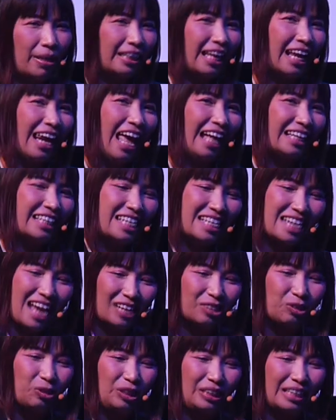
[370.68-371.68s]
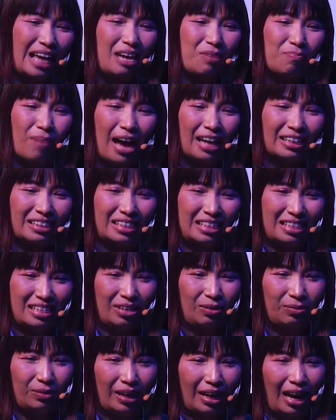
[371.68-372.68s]
เป็นตลาดที่น่าสนใจมากที
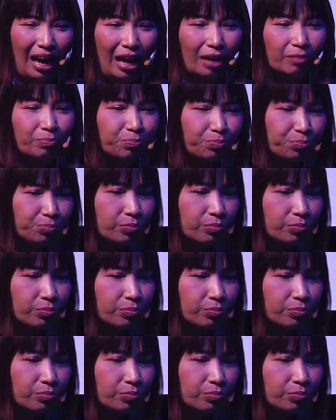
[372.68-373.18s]
เดียวนะคะ